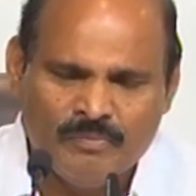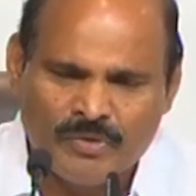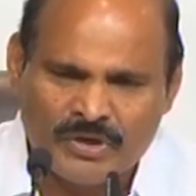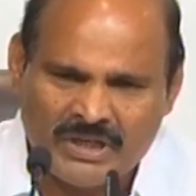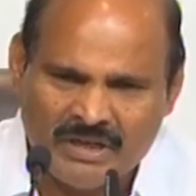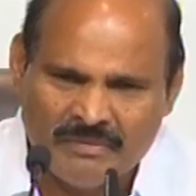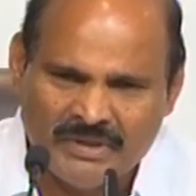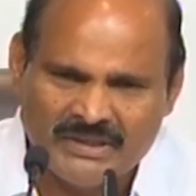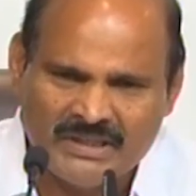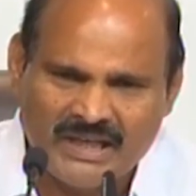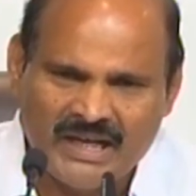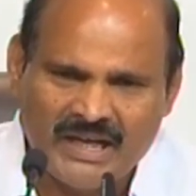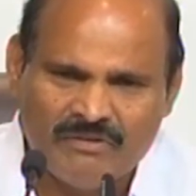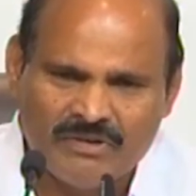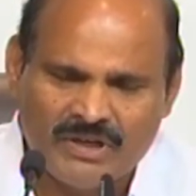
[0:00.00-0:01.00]

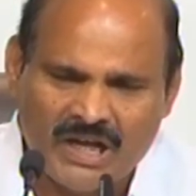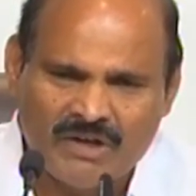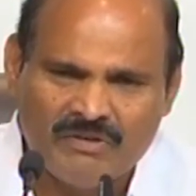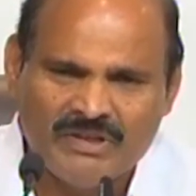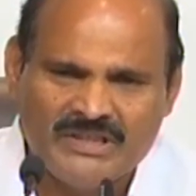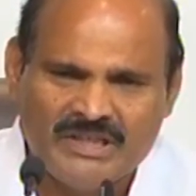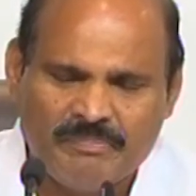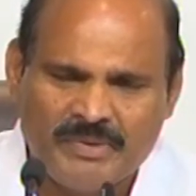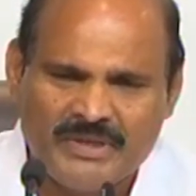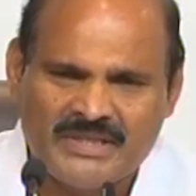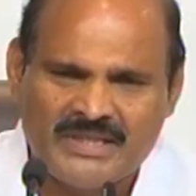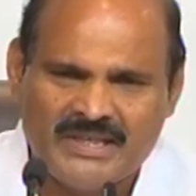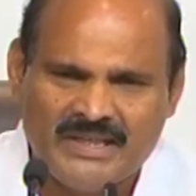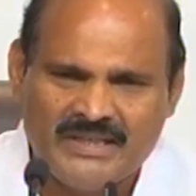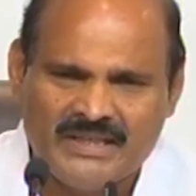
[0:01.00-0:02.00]
ముఖ్యమంత్రిగా ఉన్నాను అని
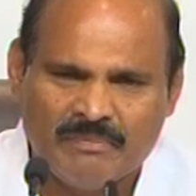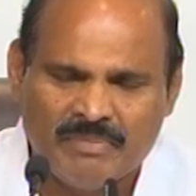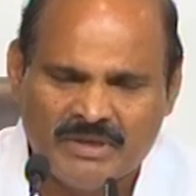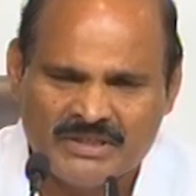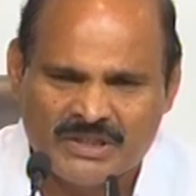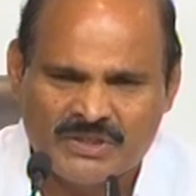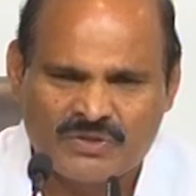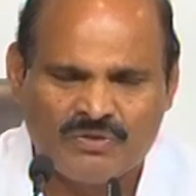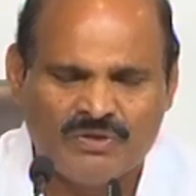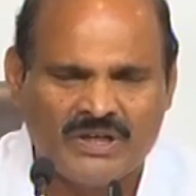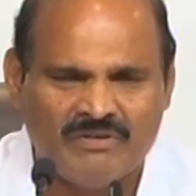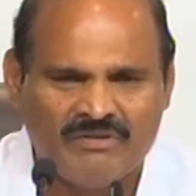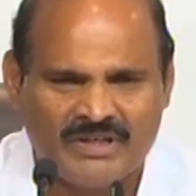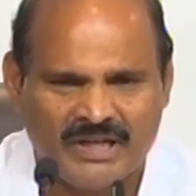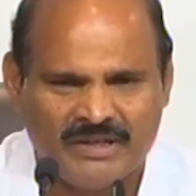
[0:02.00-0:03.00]
చెప్పేసి జబ్బలు
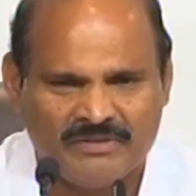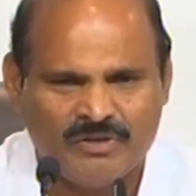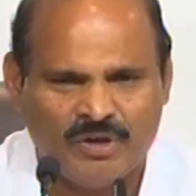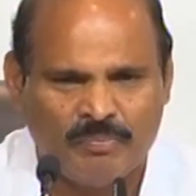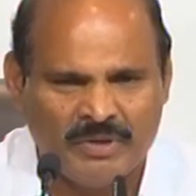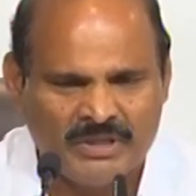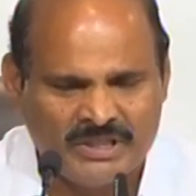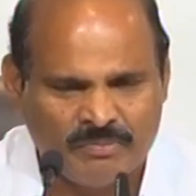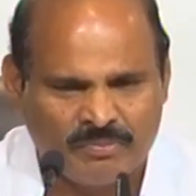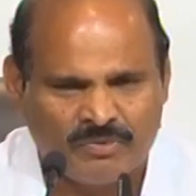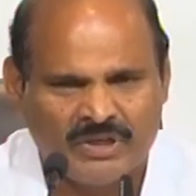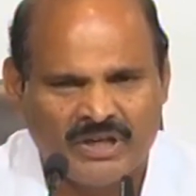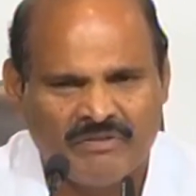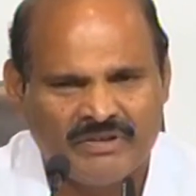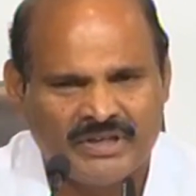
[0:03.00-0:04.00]
తెచ్చుకుంటా ఉంటాడు గొప్పలు
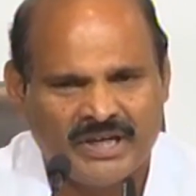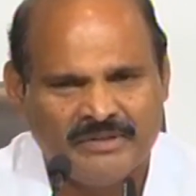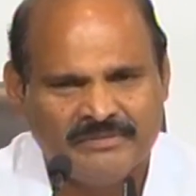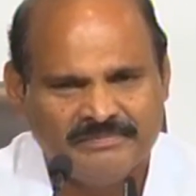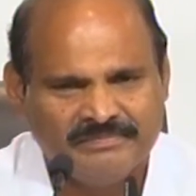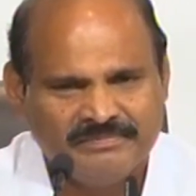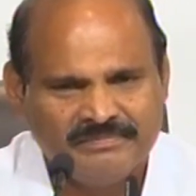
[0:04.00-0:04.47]
చెప్పుకుంటా ఉంటాడు